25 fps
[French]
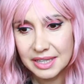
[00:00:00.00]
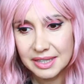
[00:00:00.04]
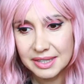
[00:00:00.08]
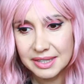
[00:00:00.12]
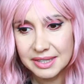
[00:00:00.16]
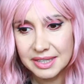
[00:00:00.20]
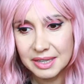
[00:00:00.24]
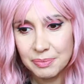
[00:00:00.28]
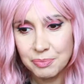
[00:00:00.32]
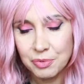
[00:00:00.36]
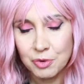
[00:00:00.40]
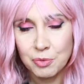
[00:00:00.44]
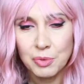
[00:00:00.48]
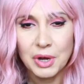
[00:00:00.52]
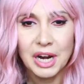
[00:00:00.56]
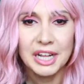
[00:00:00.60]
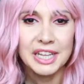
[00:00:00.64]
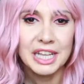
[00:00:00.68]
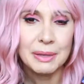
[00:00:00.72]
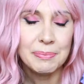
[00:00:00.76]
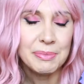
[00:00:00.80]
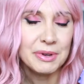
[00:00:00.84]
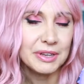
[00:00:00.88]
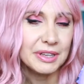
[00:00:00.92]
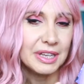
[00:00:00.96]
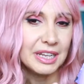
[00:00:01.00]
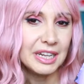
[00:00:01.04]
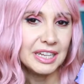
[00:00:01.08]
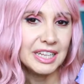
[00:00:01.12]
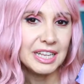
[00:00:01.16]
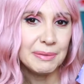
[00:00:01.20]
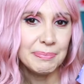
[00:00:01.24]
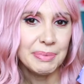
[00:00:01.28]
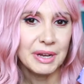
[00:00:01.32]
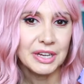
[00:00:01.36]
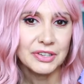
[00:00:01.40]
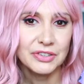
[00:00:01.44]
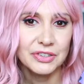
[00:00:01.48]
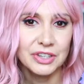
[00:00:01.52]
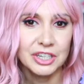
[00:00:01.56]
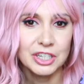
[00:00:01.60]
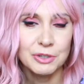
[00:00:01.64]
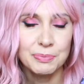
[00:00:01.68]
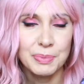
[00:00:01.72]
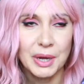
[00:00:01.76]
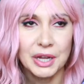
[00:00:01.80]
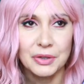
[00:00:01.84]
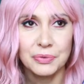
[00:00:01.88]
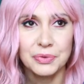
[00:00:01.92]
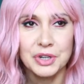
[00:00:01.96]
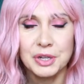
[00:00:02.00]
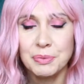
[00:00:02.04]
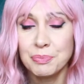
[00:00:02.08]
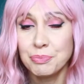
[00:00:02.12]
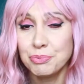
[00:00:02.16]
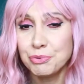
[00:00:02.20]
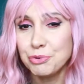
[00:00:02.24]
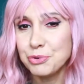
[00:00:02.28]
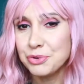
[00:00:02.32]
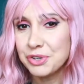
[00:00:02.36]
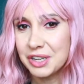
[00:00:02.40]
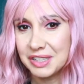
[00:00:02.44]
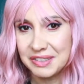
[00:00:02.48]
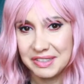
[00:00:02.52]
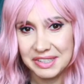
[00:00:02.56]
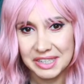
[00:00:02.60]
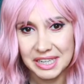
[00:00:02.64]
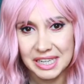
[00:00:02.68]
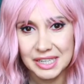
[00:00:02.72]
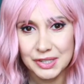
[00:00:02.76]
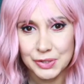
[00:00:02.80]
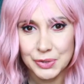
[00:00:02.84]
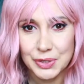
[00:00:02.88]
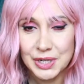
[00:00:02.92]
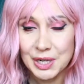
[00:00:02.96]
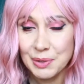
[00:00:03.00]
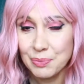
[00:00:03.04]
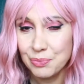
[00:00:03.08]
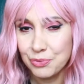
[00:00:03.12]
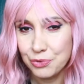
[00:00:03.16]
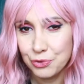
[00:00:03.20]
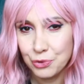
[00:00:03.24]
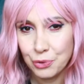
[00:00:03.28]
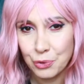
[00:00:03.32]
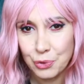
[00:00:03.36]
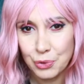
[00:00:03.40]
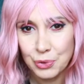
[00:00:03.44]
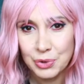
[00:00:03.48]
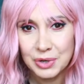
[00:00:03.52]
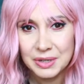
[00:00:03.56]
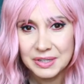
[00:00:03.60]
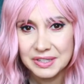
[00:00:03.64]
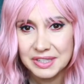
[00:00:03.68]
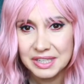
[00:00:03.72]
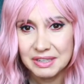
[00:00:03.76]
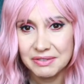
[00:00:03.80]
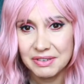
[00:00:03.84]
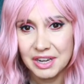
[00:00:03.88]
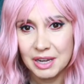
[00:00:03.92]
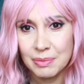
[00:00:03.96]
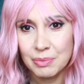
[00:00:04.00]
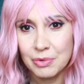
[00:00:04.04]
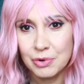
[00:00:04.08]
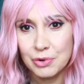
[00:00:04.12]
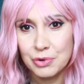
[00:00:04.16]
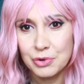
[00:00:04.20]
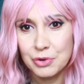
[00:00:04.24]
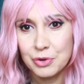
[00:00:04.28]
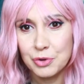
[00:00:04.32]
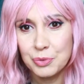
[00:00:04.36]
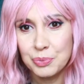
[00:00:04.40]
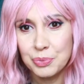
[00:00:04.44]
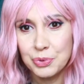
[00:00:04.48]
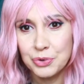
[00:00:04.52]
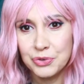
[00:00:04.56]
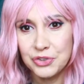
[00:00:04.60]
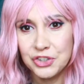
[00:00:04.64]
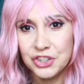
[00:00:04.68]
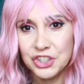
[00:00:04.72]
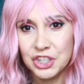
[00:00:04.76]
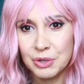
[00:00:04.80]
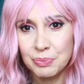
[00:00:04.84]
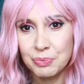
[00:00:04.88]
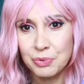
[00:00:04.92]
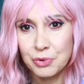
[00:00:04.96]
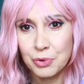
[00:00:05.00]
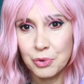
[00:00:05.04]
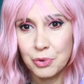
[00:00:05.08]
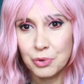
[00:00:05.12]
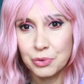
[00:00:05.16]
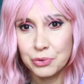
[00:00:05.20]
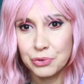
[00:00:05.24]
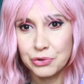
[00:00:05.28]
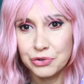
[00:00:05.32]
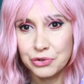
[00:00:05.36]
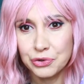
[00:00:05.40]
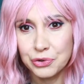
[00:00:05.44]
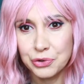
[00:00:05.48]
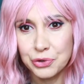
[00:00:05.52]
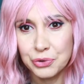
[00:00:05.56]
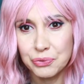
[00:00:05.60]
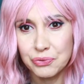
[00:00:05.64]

c'est pour moi un des, personnages pardon, les plus intéressants et les plus drôles. C'est vraiment le petit chaperon rouge que